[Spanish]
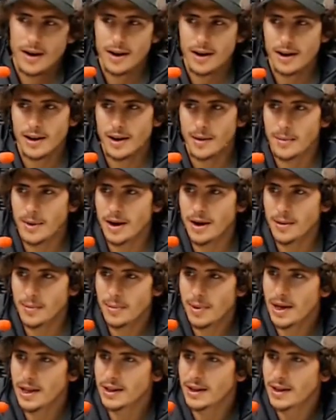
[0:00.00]
el de Mar del
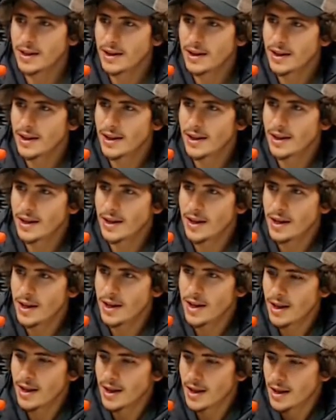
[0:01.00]
Plata.
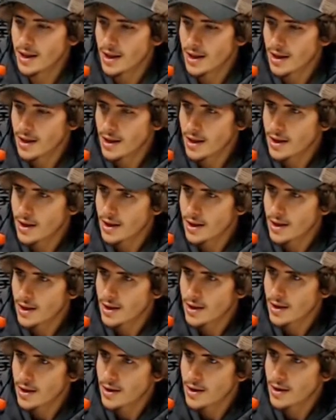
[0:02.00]
Esta competencia
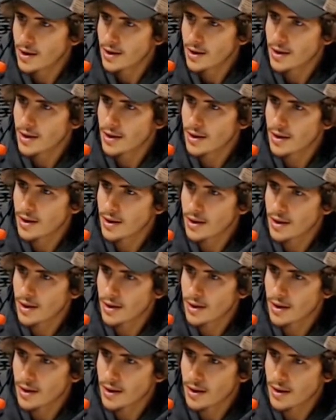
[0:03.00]
forma parte del
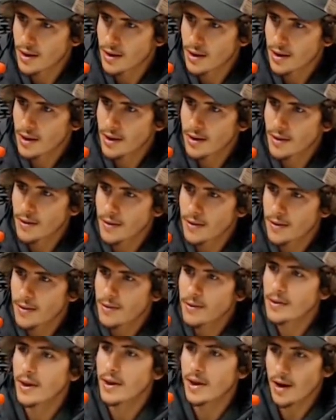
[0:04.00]
circuito de,
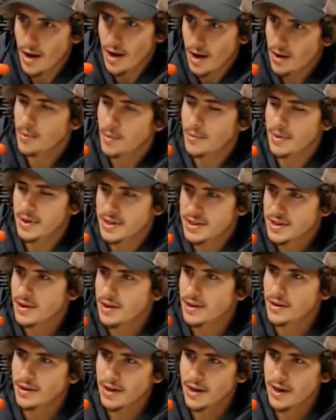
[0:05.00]
Ironman. De Ironman,
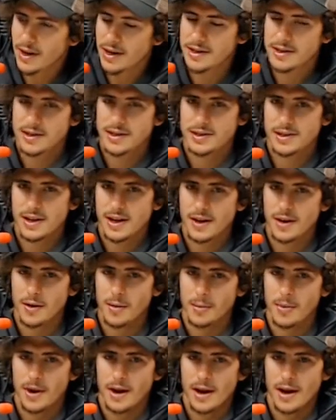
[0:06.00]
sí, tiene licencia de
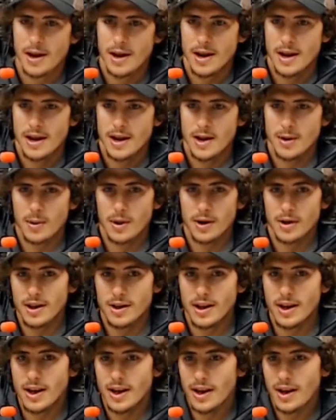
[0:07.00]
Ironman. Y bueno,
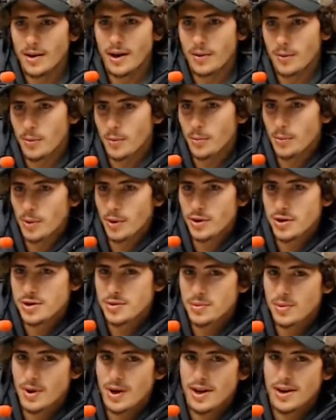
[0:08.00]
ya en un
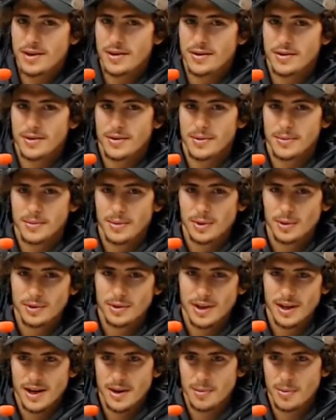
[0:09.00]
próximo año me
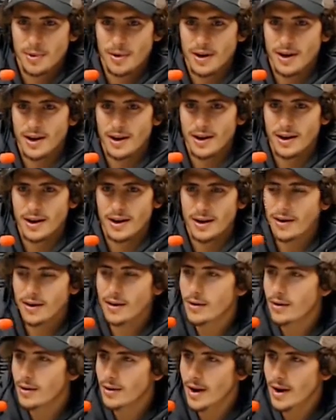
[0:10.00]
gustaría
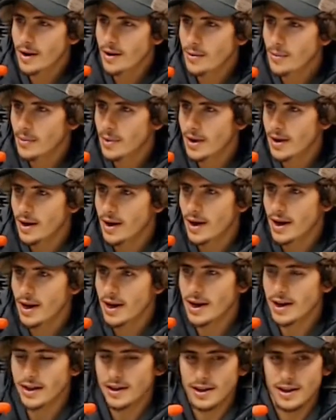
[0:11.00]
probar con Ironman en
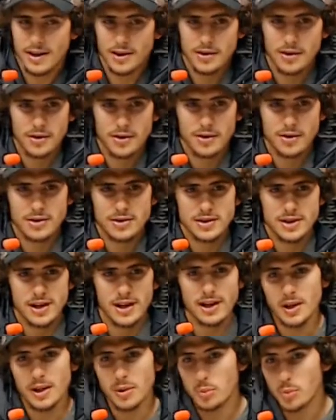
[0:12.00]
el exterior, o
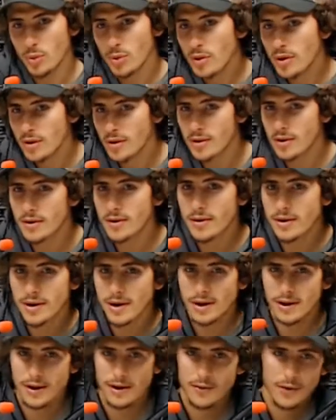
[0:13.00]
sea, el de
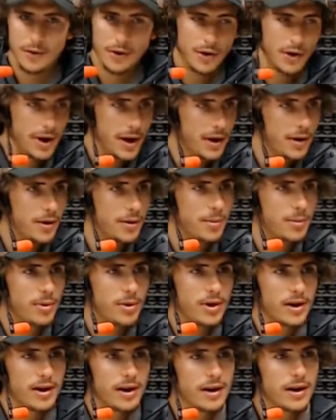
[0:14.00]
Pucón, el de
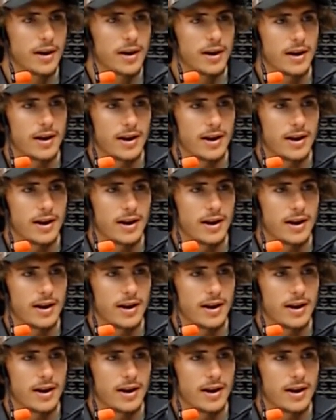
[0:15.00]
Florianópolis.